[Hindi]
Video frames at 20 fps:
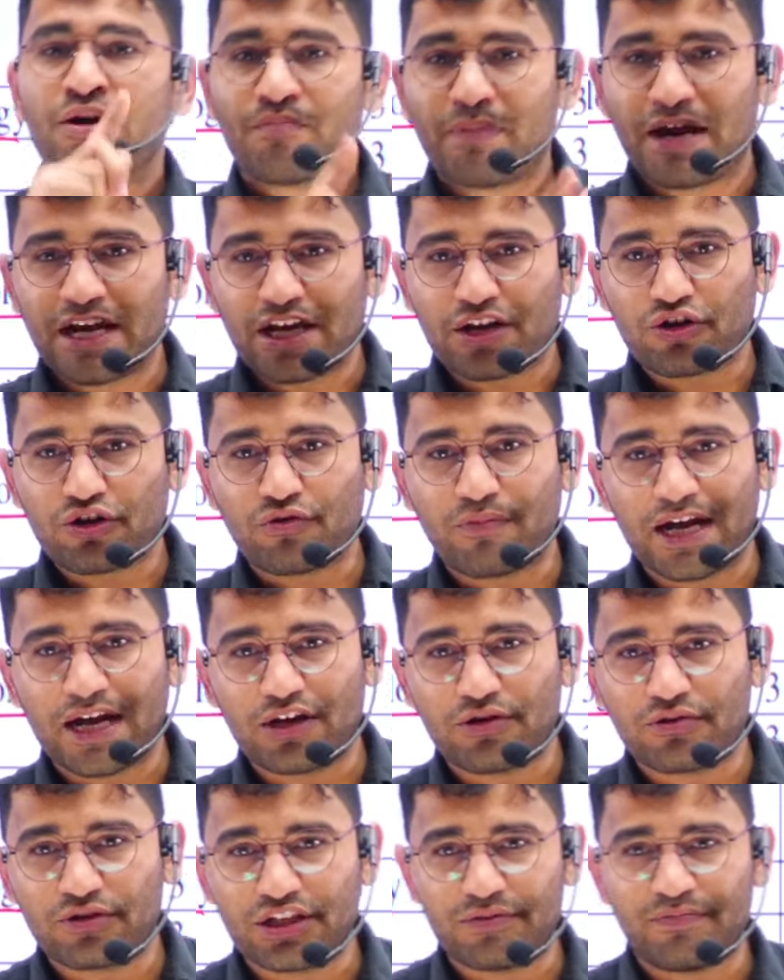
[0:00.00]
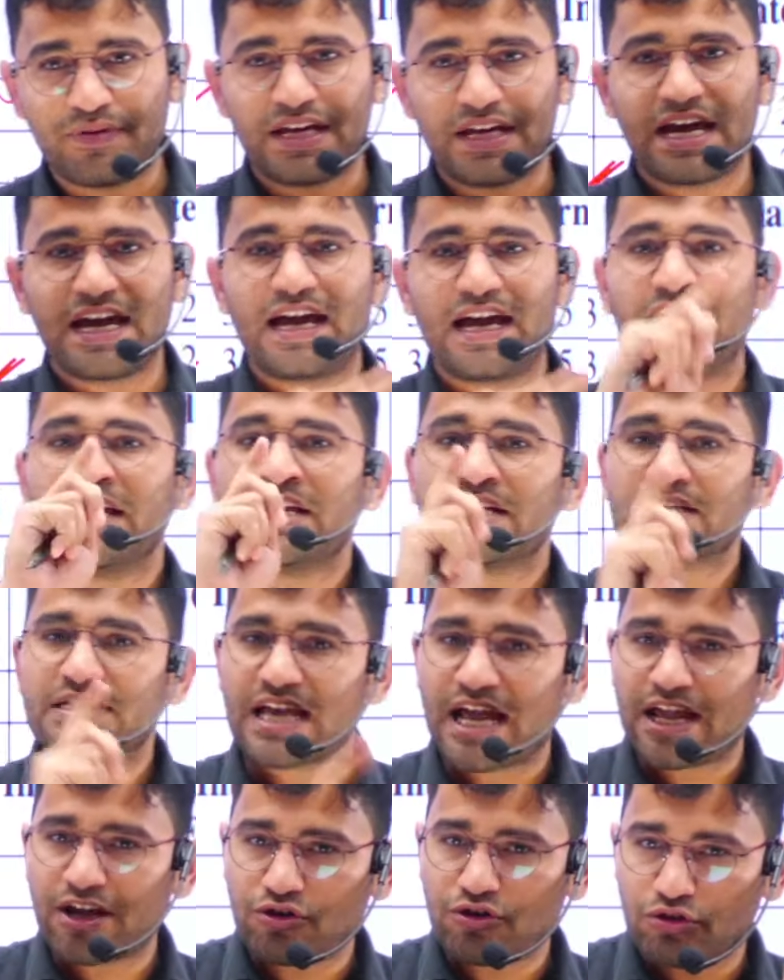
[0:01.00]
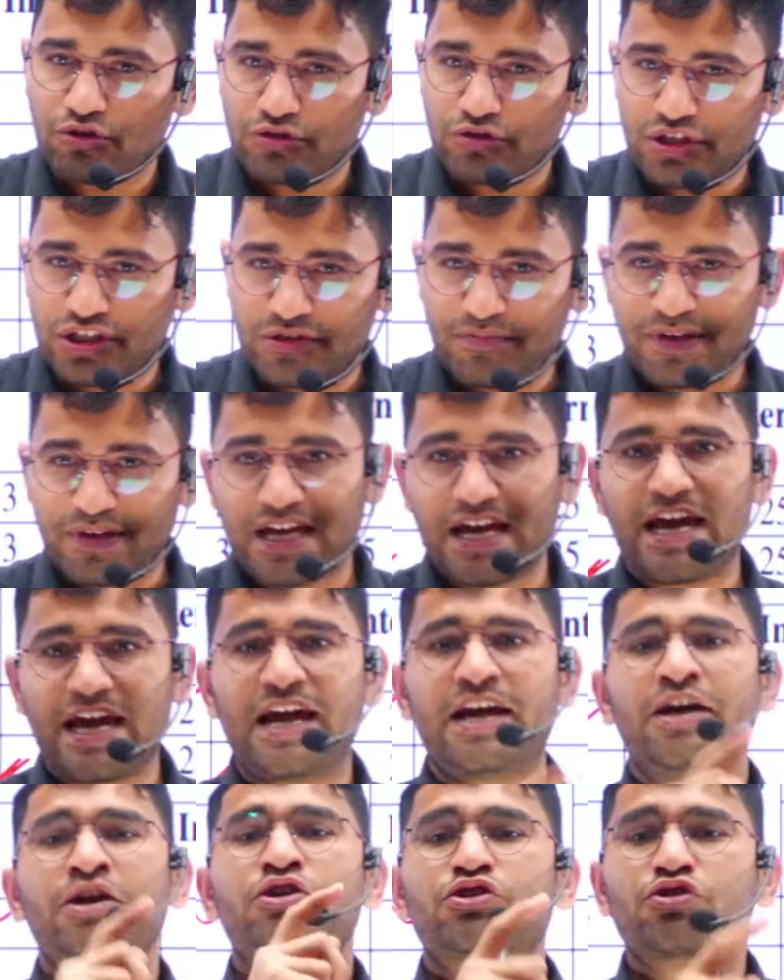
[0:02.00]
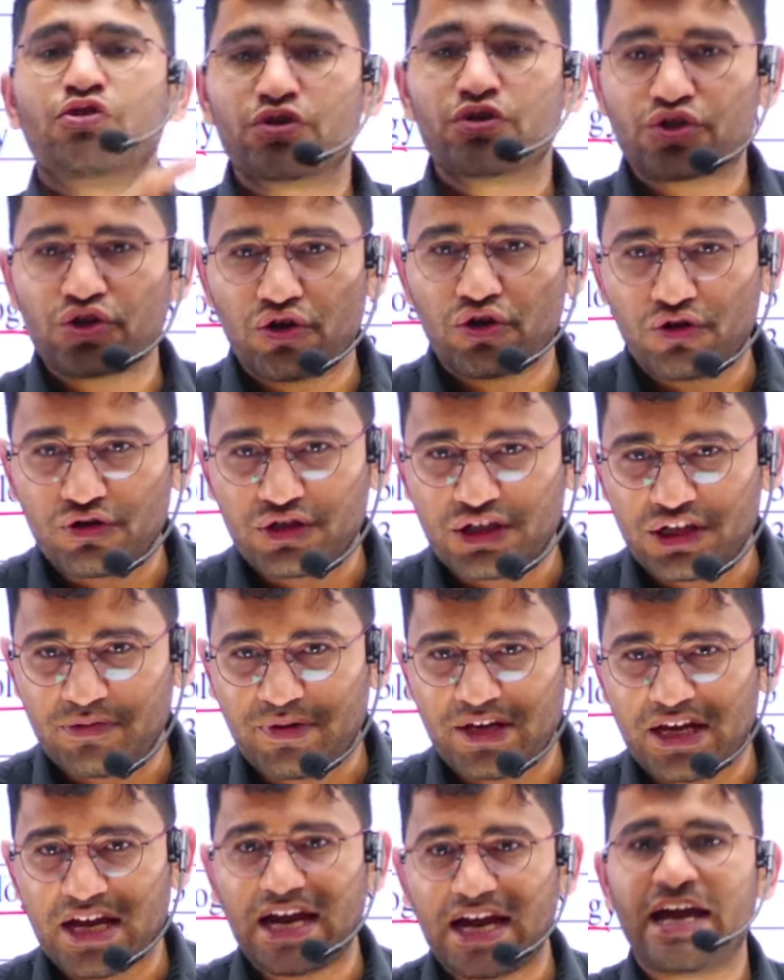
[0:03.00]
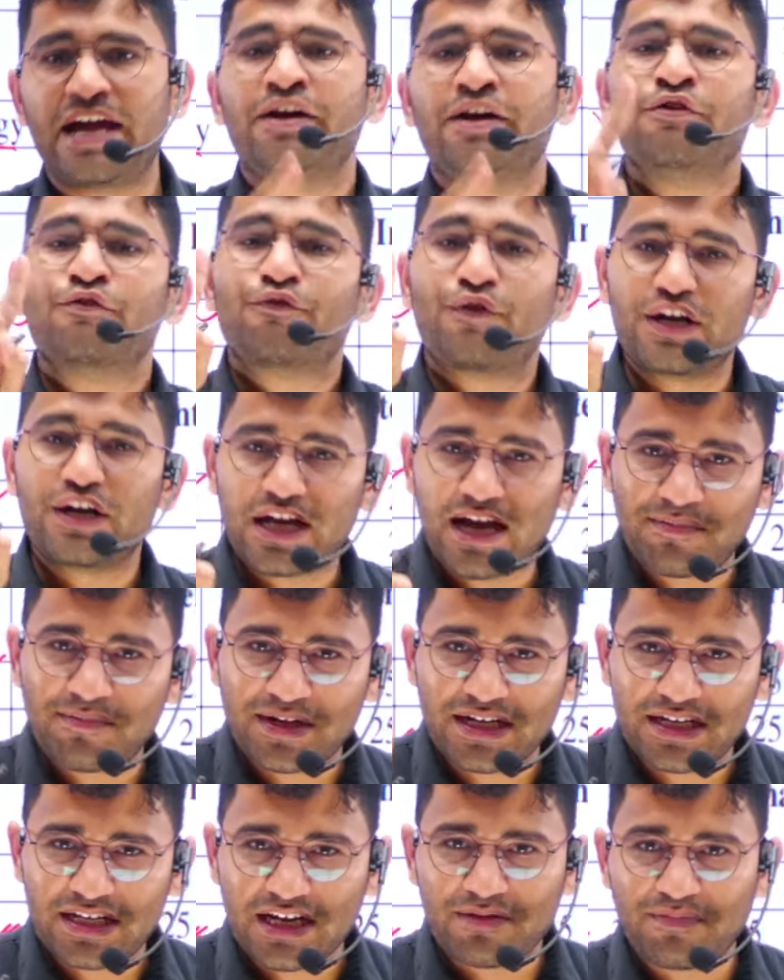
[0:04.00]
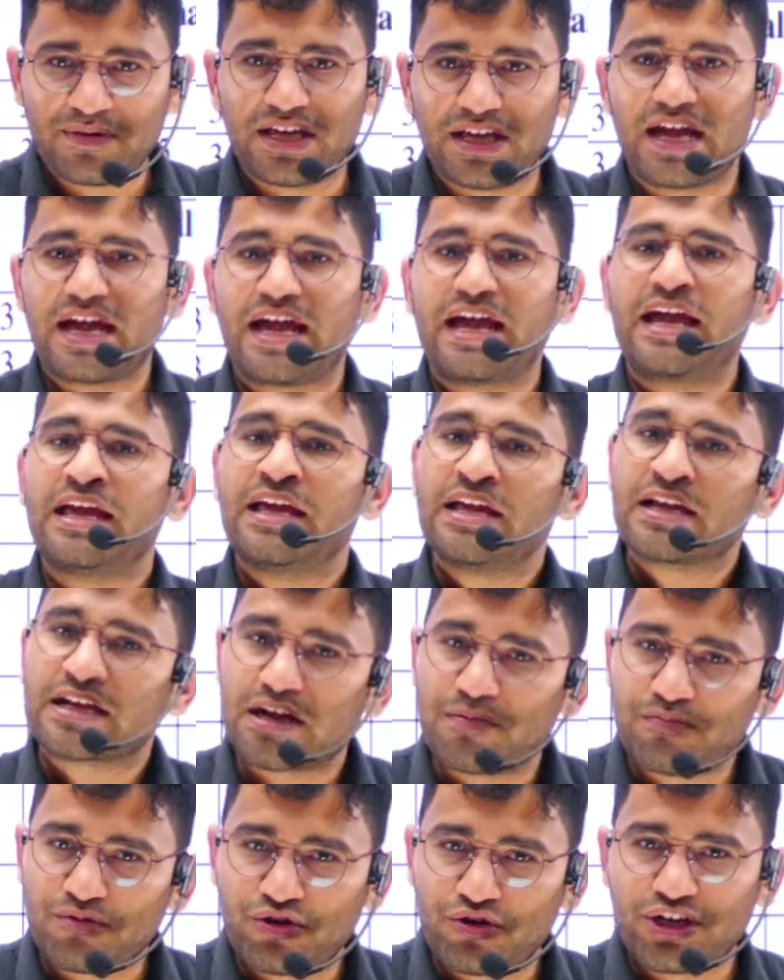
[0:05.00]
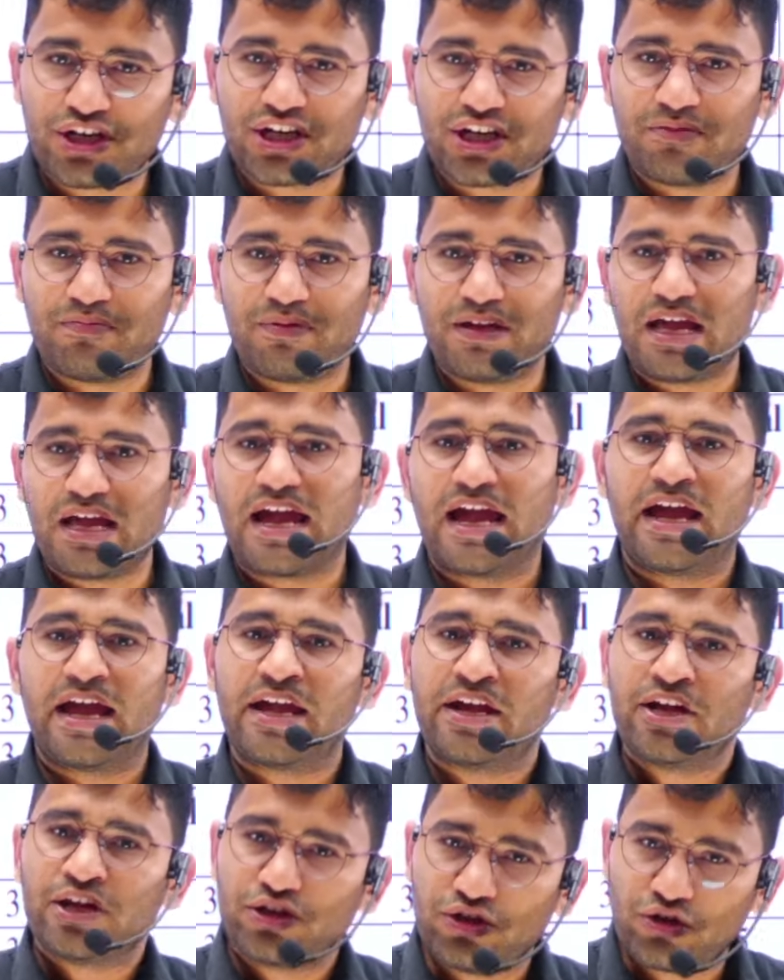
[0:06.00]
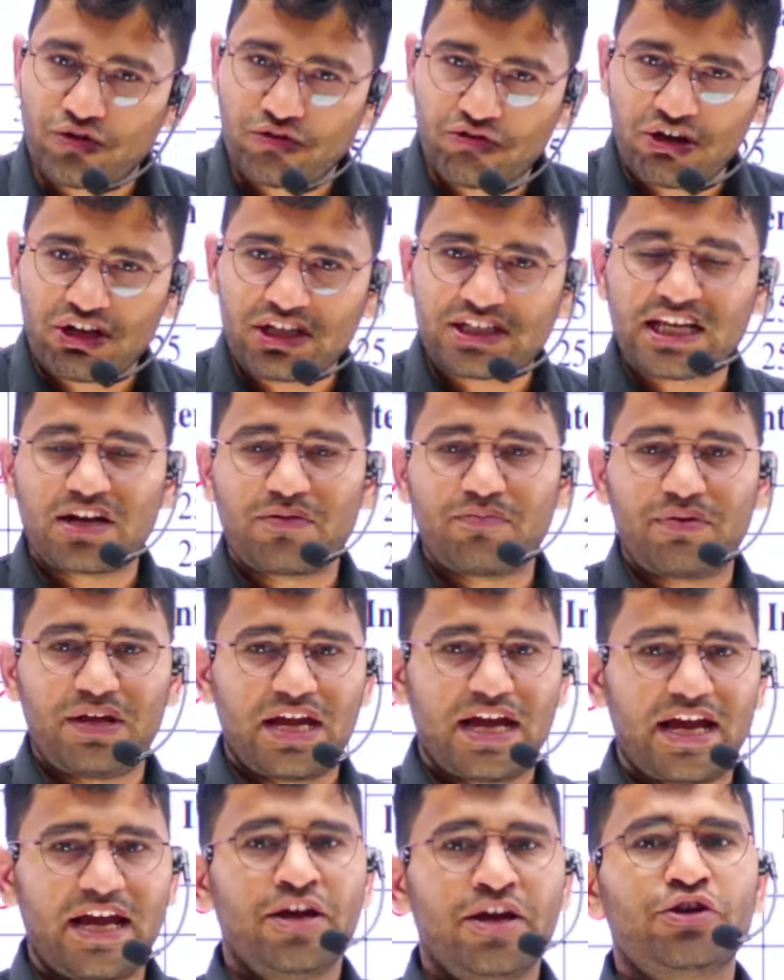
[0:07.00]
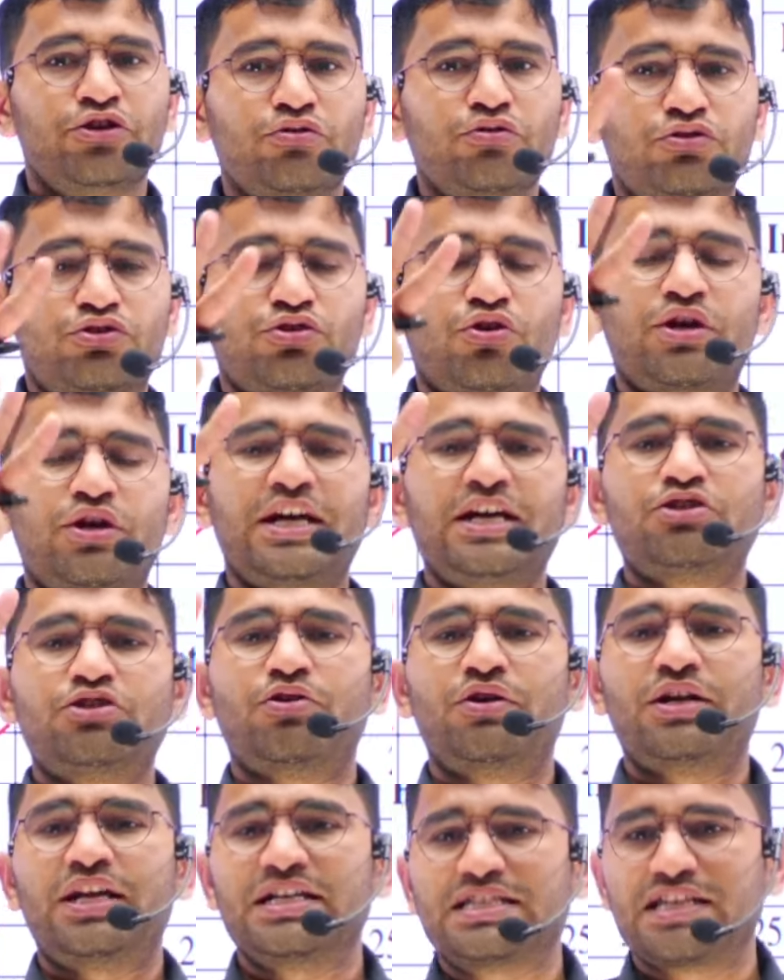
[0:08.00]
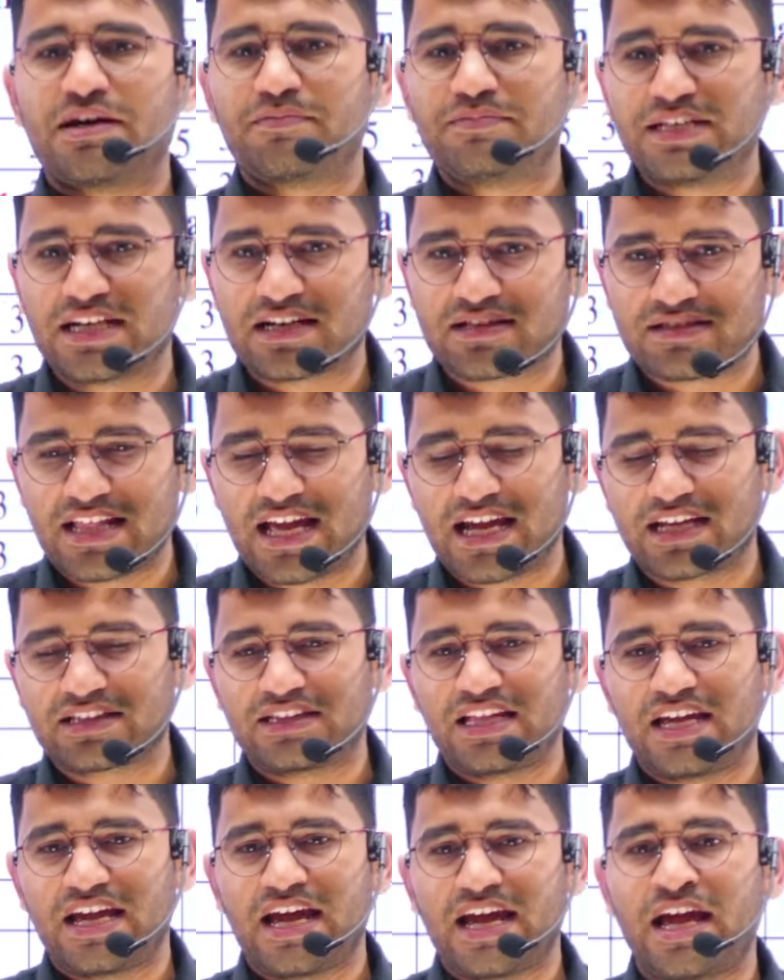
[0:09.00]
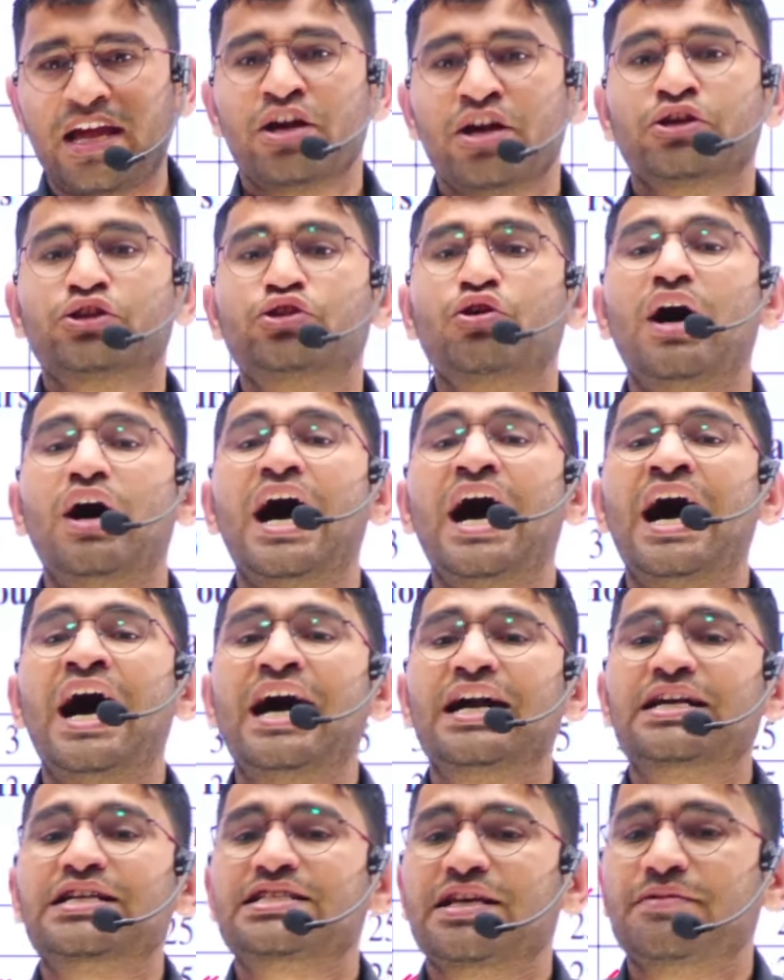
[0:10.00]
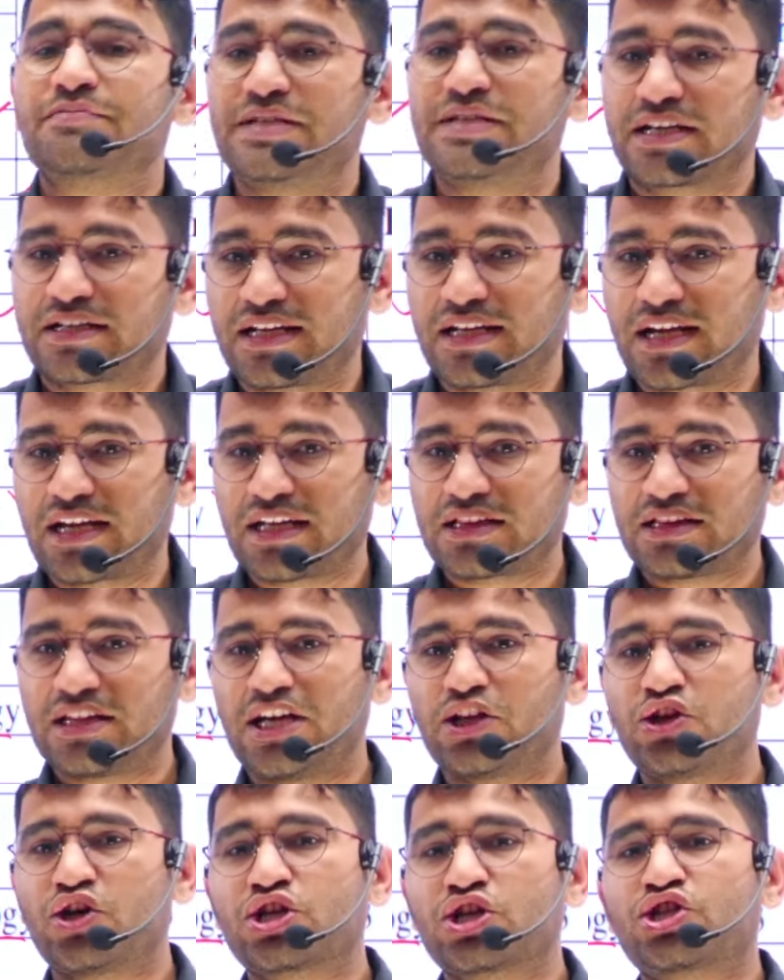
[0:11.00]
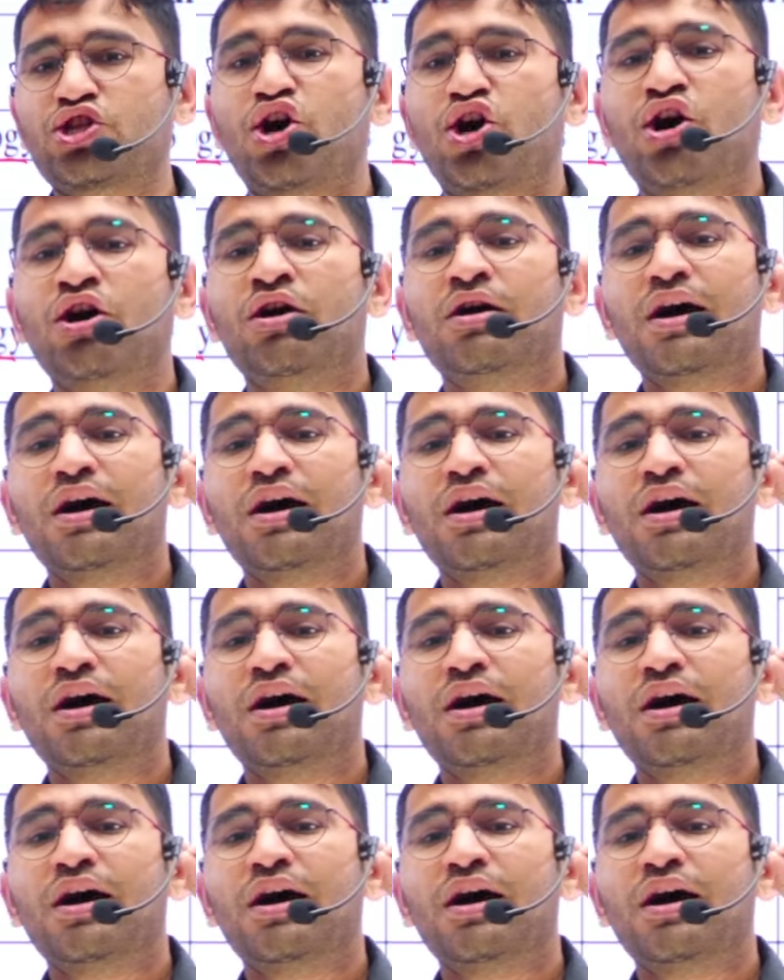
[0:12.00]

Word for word: माइक्रोबायोलॉजी भी है साइकोलॉजी भी है सोशियोलॉजी भी है फंडामेंटल भी है कम्युनिटी भी है न्यूट्रिशन भी है यूं छोटे छोटे सब्जेक्ट देखते हैं तो आठ सब्जेक्ट है कितने हैं दोस्तों